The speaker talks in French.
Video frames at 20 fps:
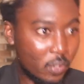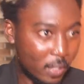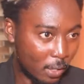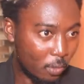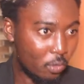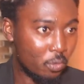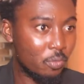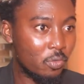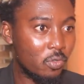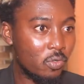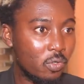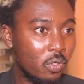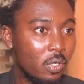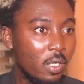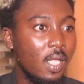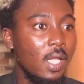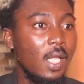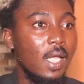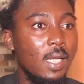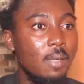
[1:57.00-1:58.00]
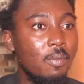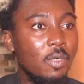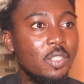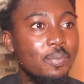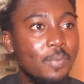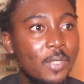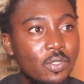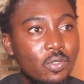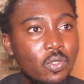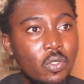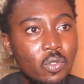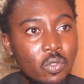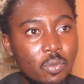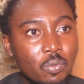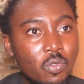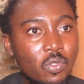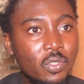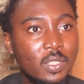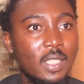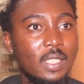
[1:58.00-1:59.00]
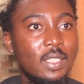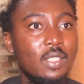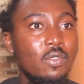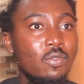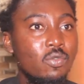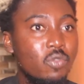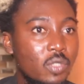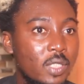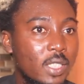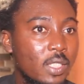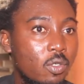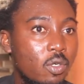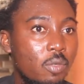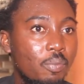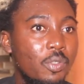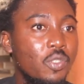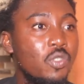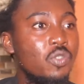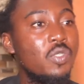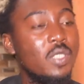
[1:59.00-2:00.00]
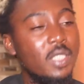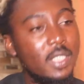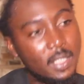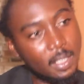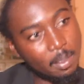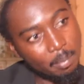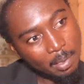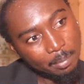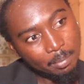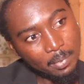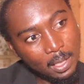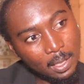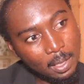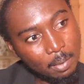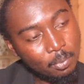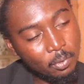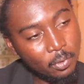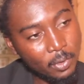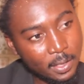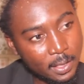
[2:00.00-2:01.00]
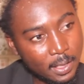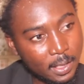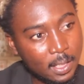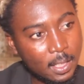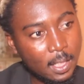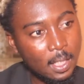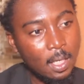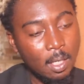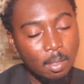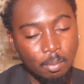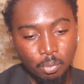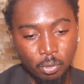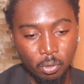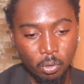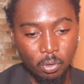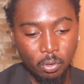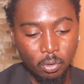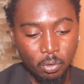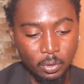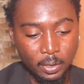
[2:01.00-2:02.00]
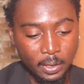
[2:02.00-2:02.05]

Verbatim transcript: c'est l'humour. Et moi, je pense que l'humour, c'est un outil qu'on peut utiliser même dans la politique pour euh,